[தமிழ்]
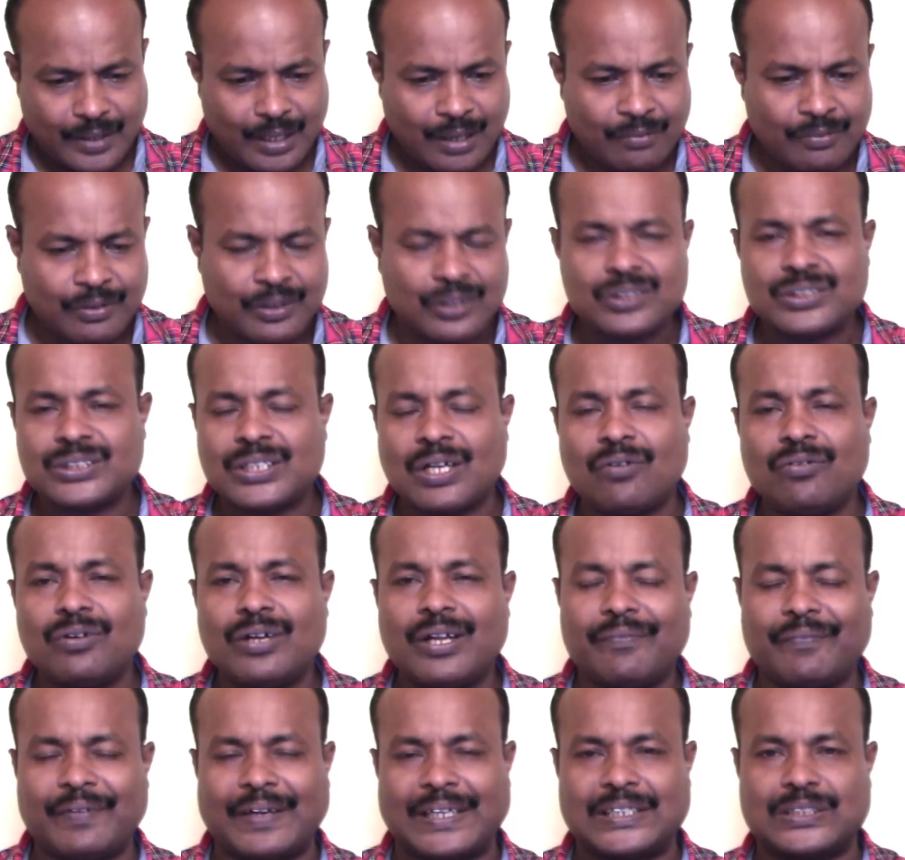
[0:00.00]
வெறும்
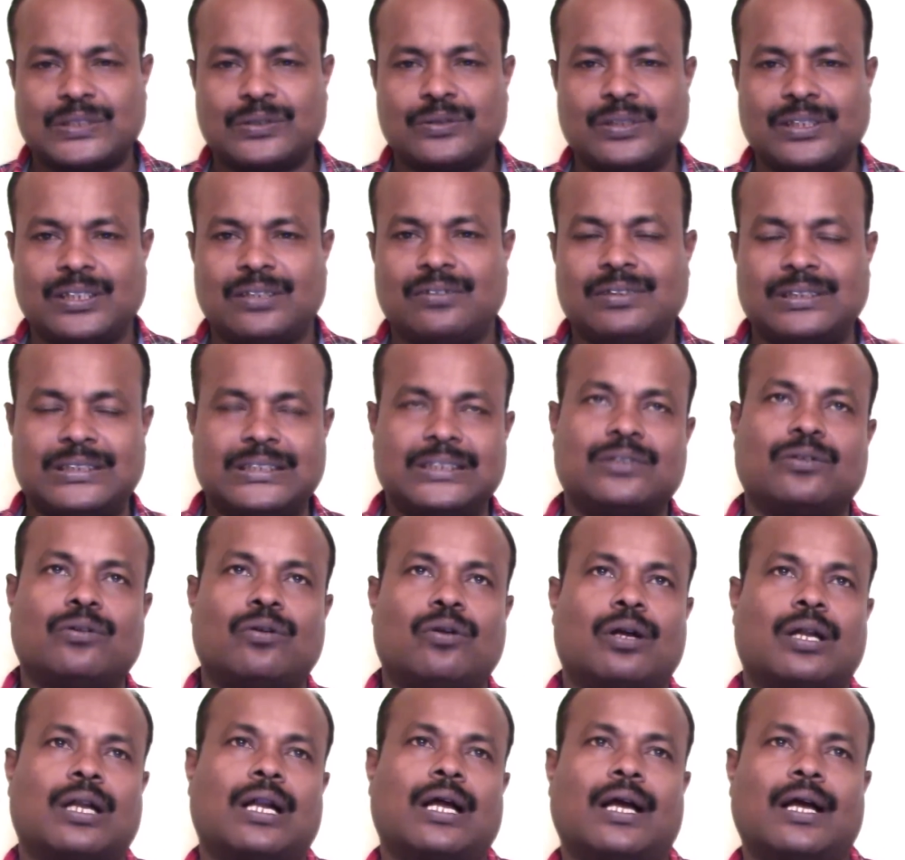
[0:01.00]
சவுண்ட் எஃபெக்ட்ஸும் இதுவும் வச்சுட்டு
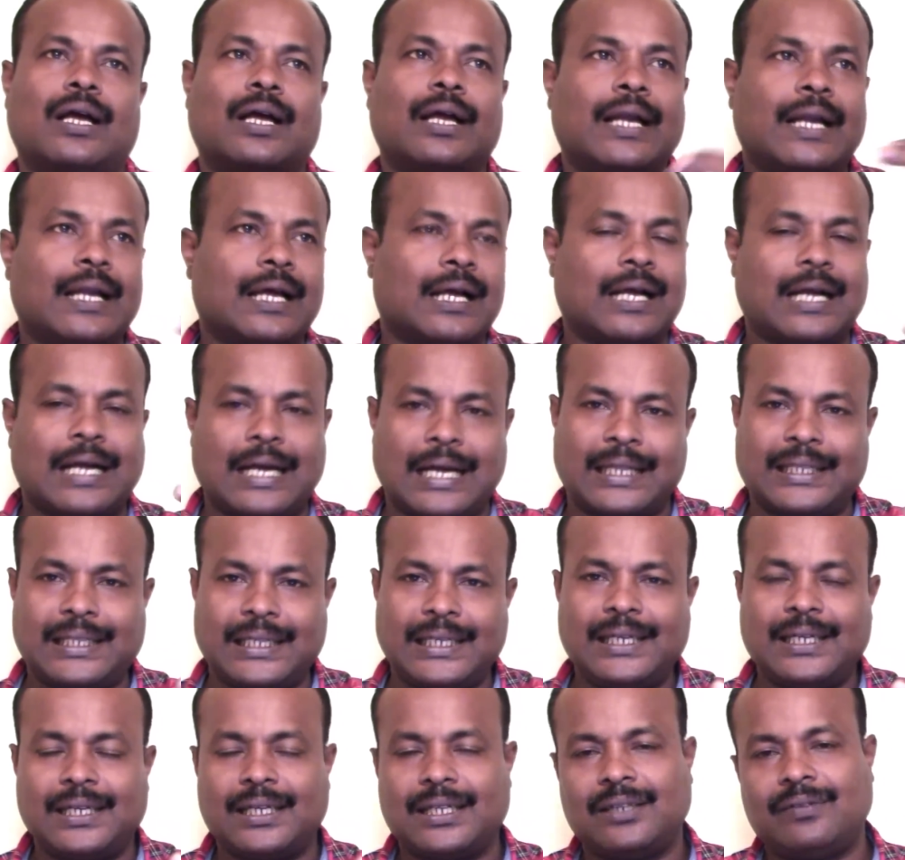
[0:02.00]
ஓடுறாங்க ஏன்னா
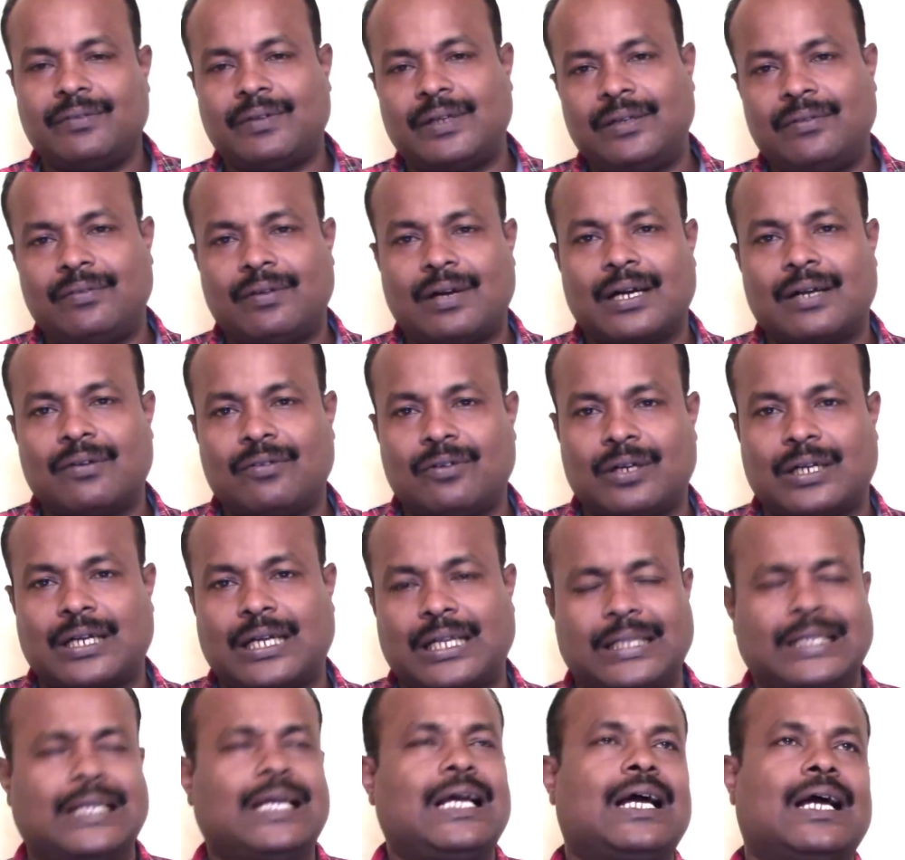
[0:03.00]
கதைன்றது வலுவான ஒரு
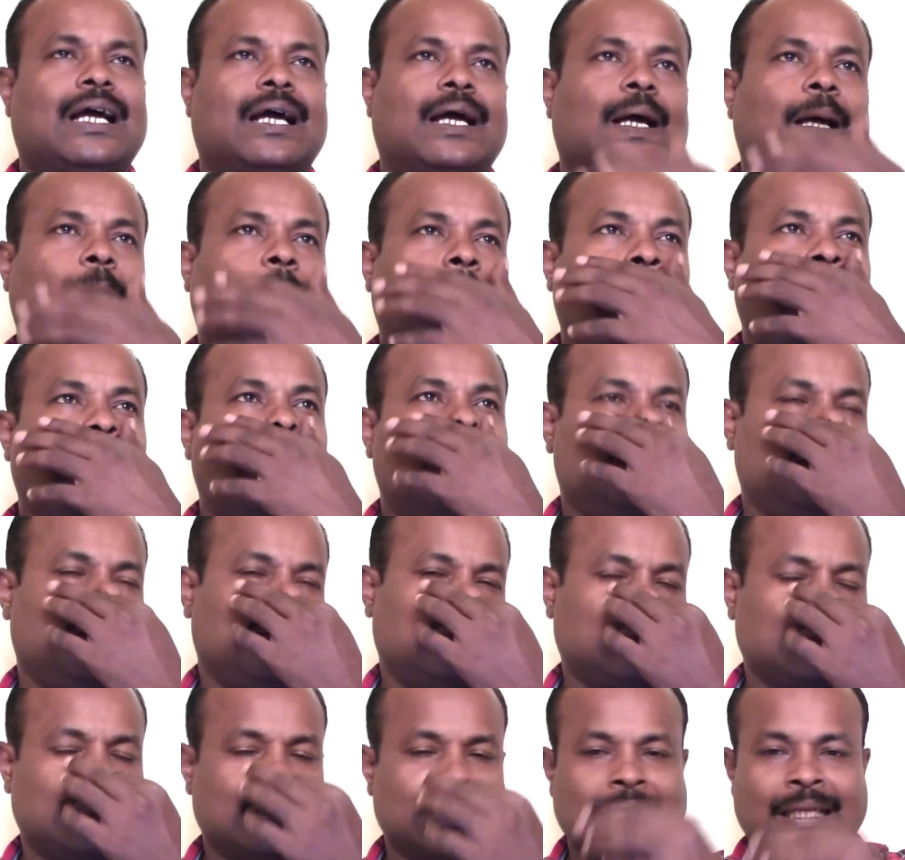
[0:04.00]
கதையாக
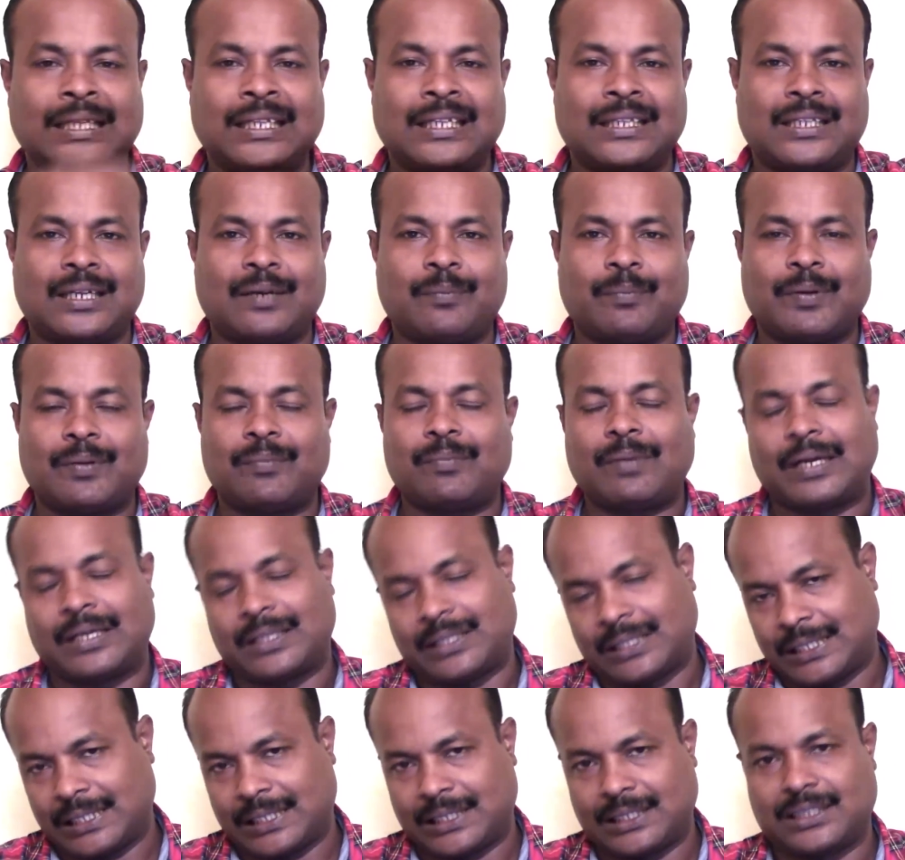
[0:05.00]
இருந்திருந்தால் இந்த திரைப்படம்
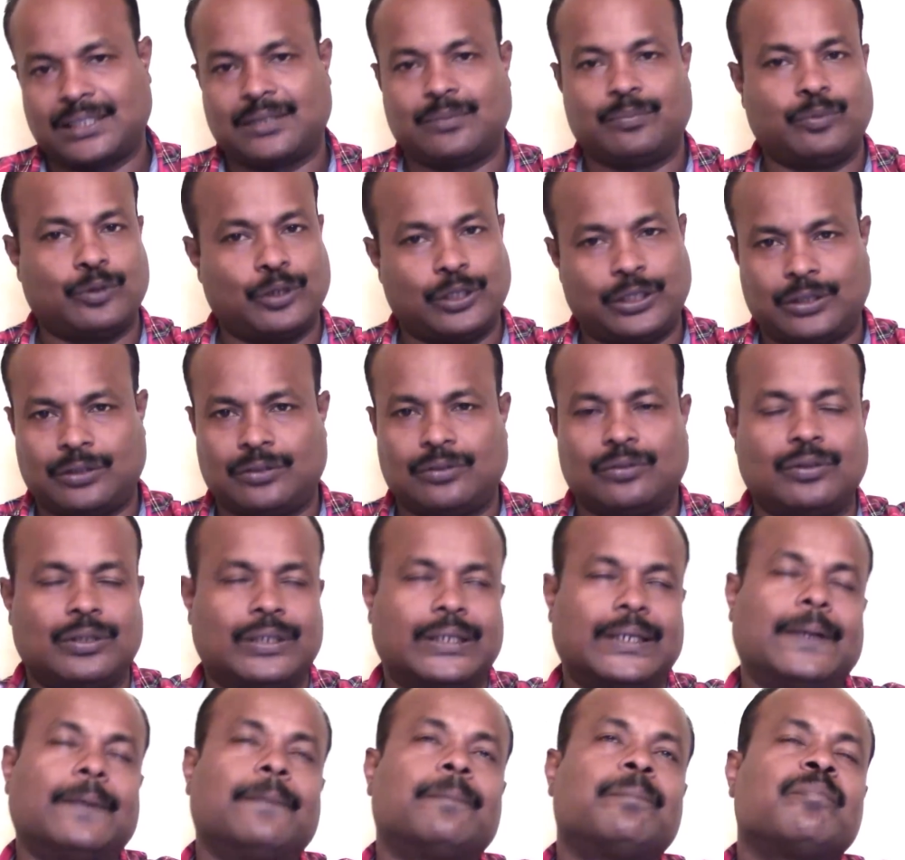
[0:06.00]
அடுத்த கட்டத்துக்கு போயிருக்கும்
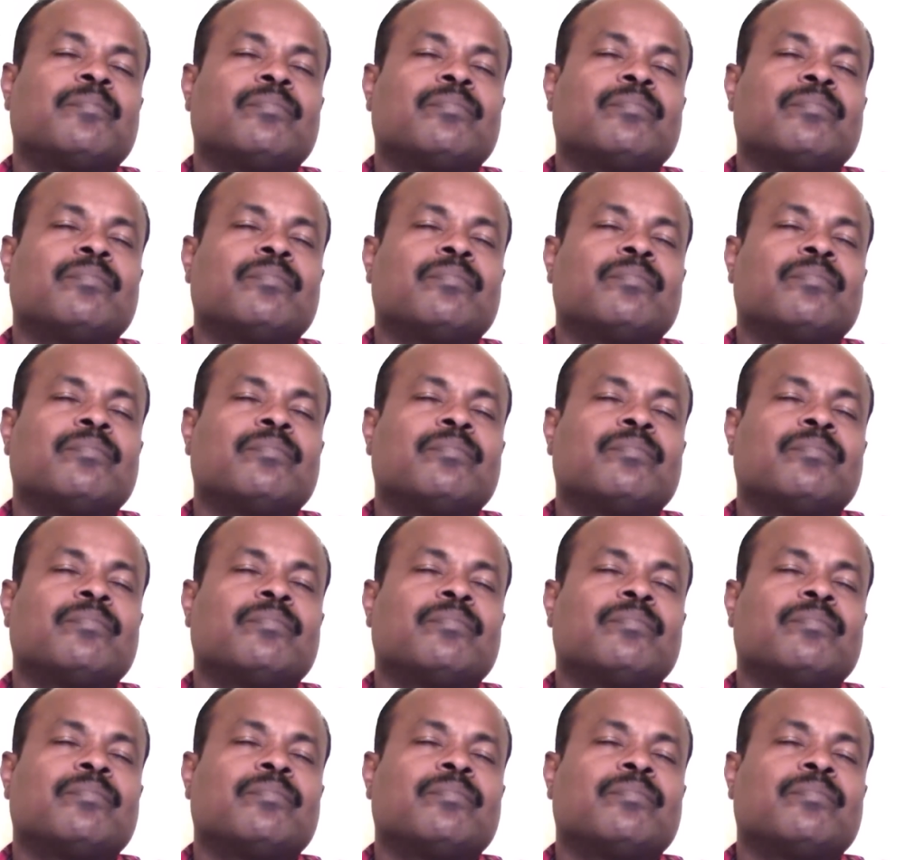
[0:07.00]
ஒன்று